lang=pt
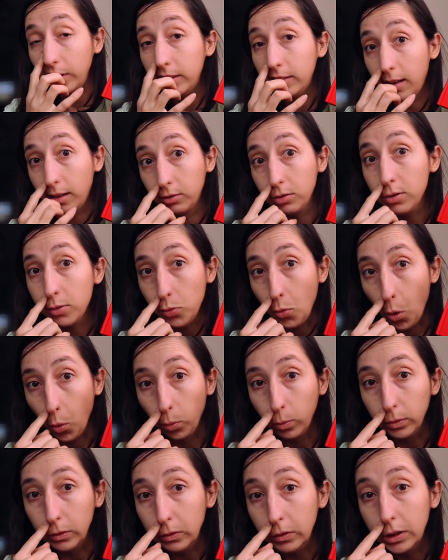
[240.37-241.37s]
eu vou entrar nos
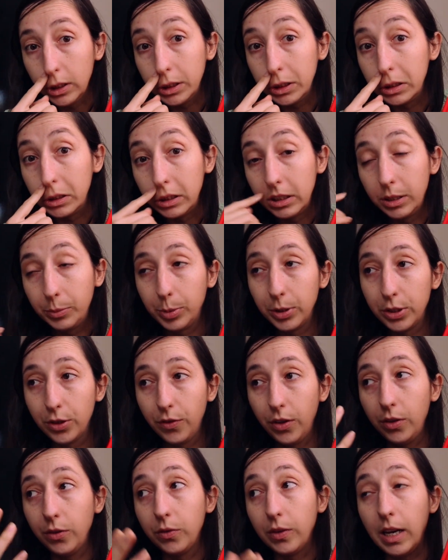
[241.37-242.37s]
contos depois
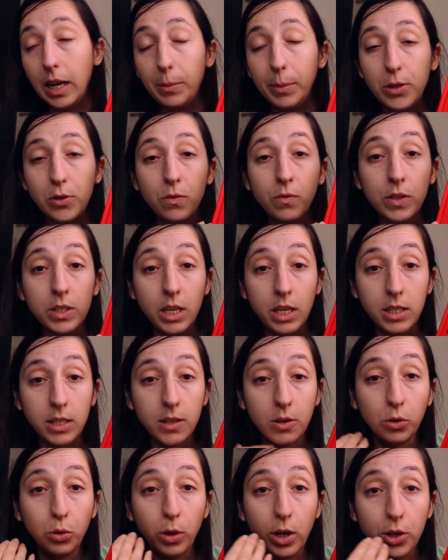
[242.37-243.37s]
eu venho falar mais com vocês que eu